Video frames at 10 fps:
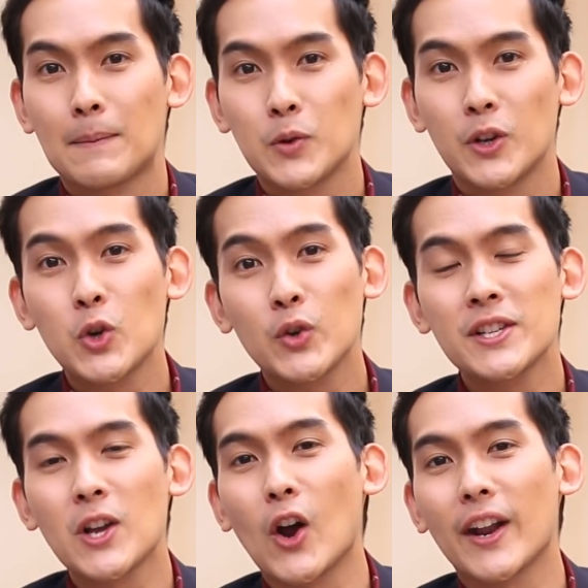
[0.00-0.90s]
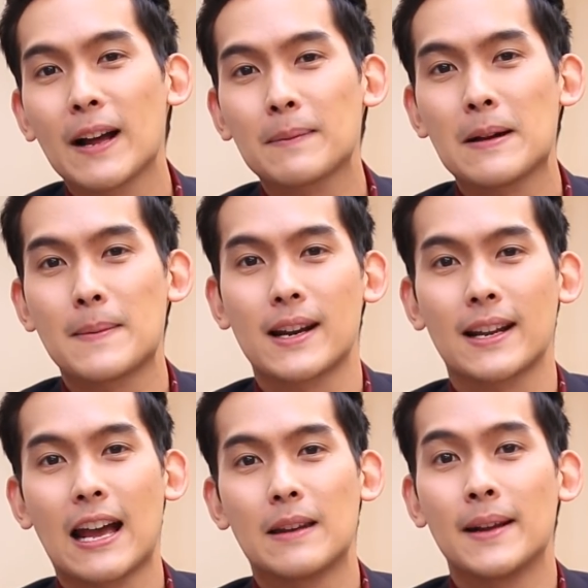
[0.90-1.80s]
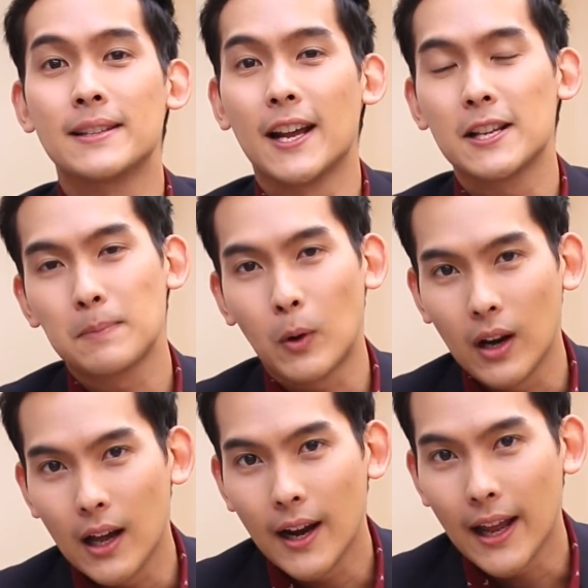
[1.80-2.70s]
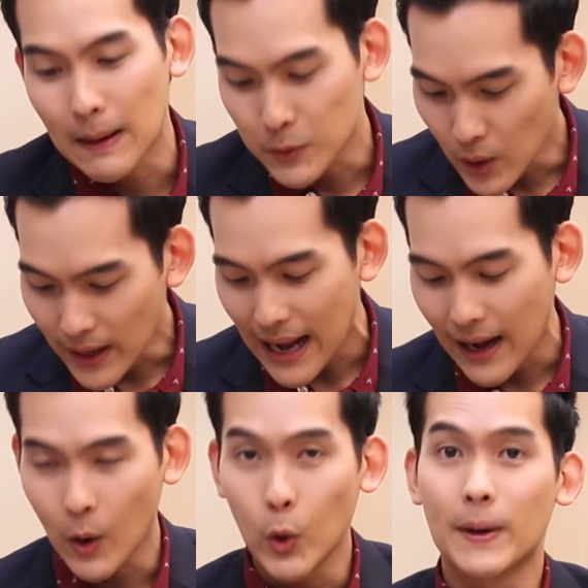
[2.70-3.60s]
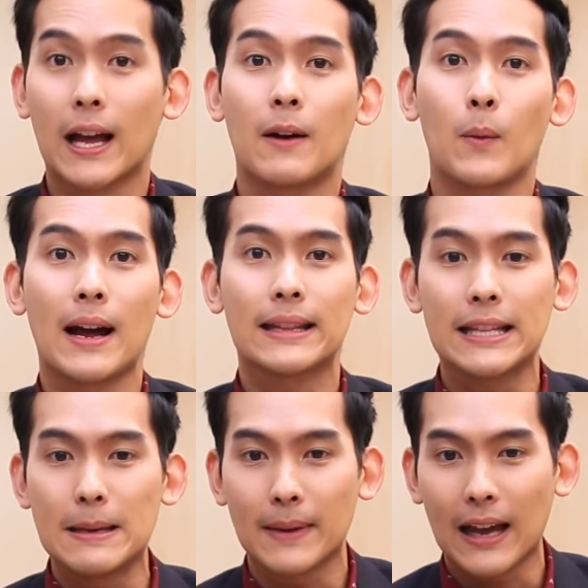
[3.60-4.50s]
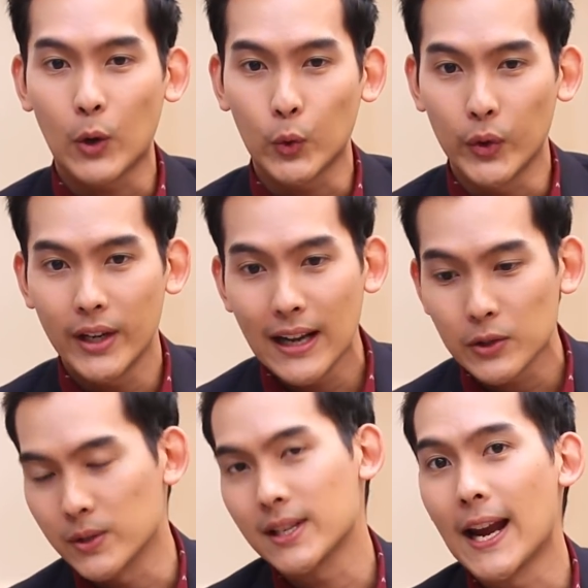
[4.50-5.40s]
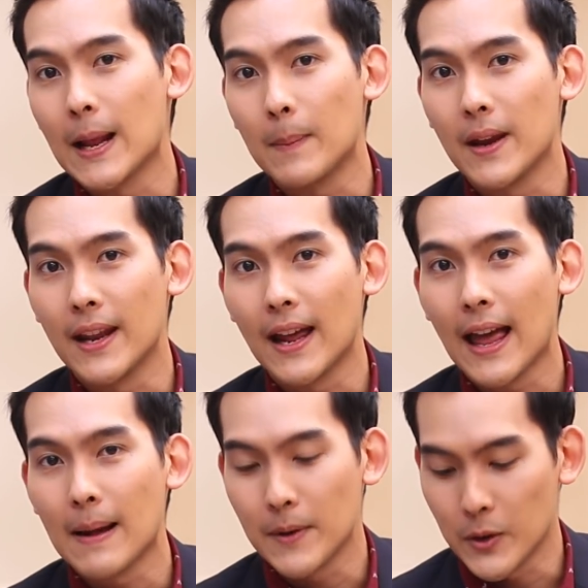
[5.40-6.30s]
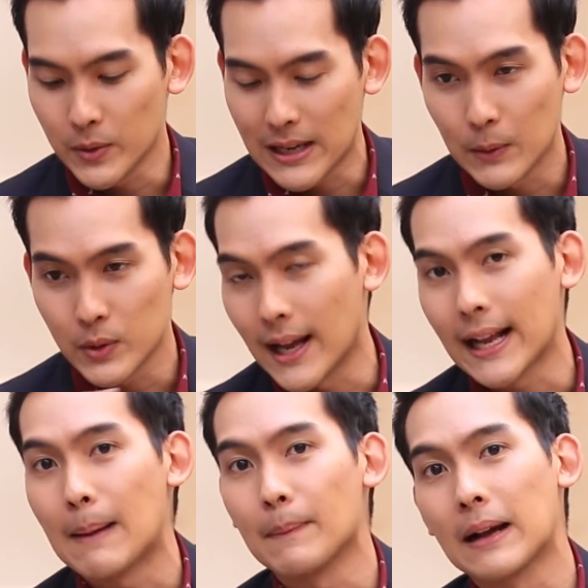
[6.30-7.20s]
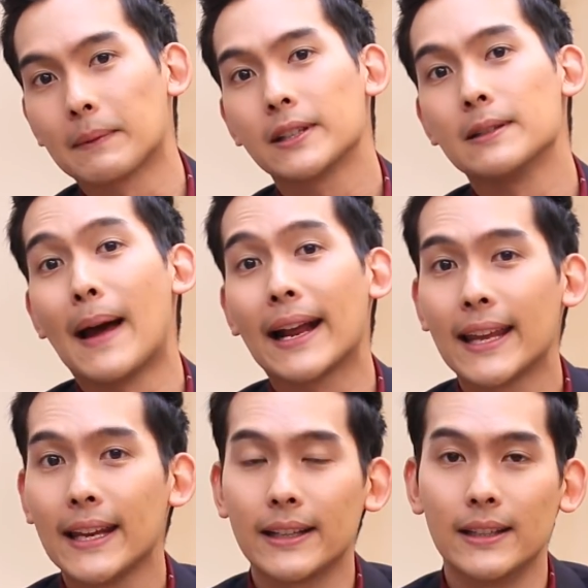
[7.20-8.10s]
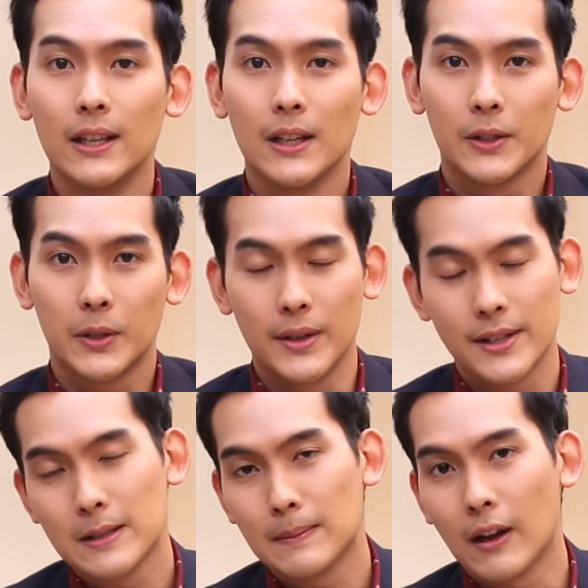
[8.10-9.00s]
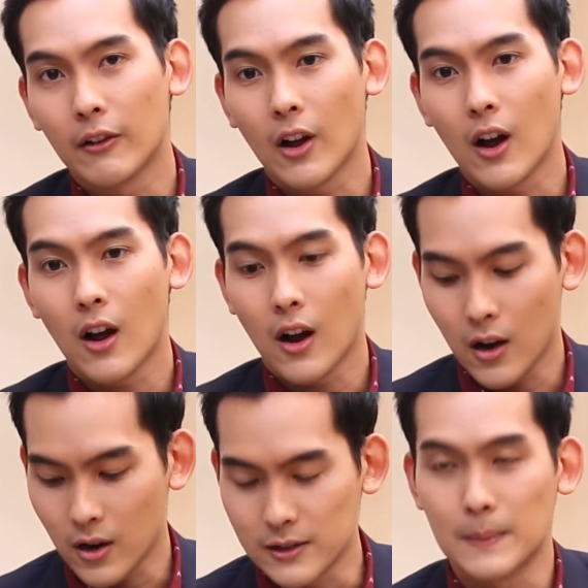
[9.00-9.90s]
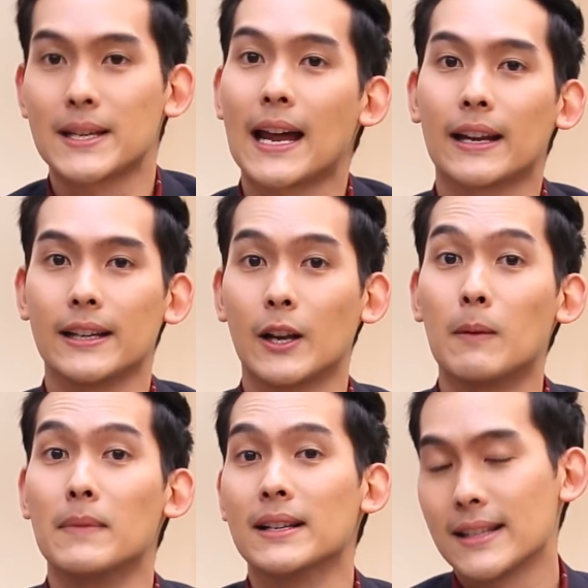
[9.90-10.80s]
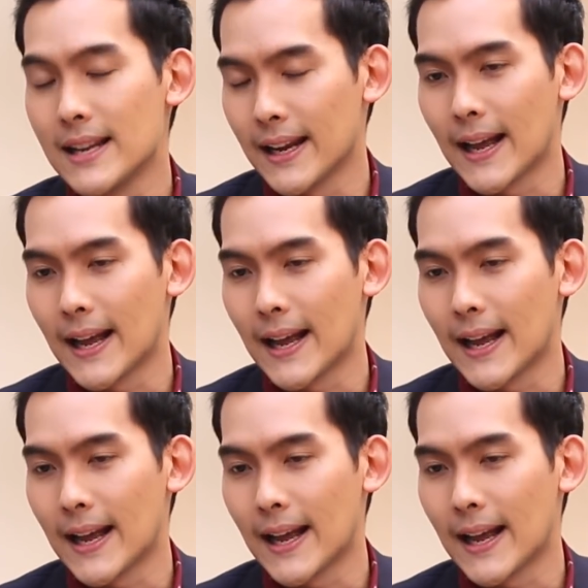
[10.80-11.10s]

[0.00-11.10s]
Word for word: อยู่ในช่วงที่2นะครับกับรายการ DBS Explorer นะครับช่วงแรกเราคุยแล้วครับว่าธีมการลงทุนที่น่าสนใจในปีนี้แหละอยู่3อุตสาหกรรมนะครับคือ Banking Tourism แล้วก็ Consumption และ E-commerce นั่นเอง